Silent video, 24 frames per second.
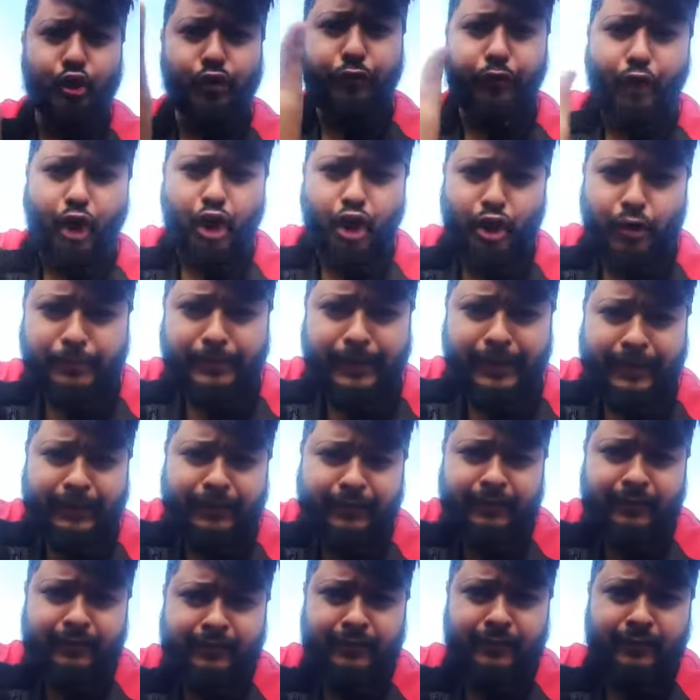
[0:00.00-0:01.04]
क्यों फॉलो मी
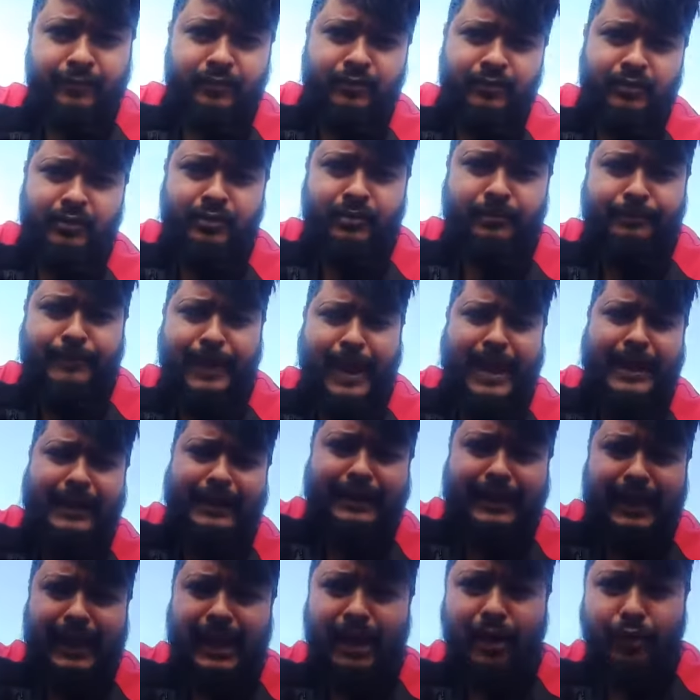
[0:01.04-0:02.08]
बहन
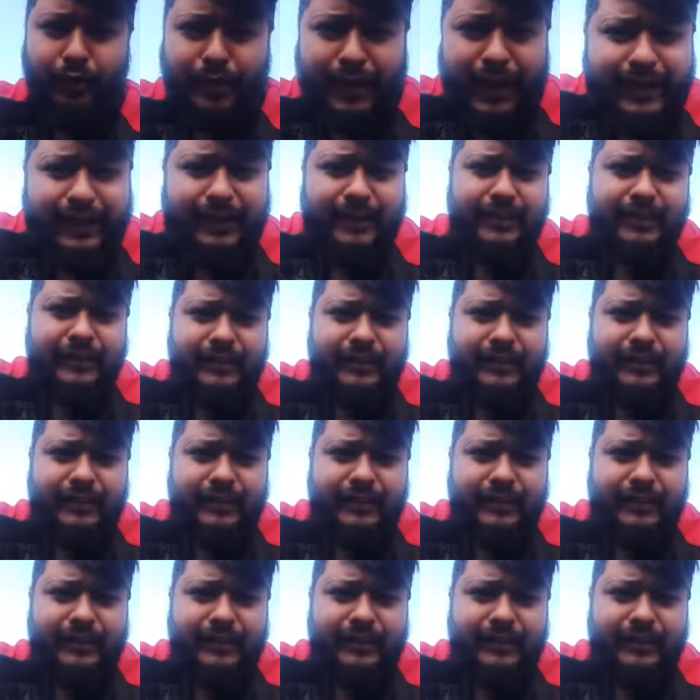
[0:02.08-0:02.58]
के लौड़े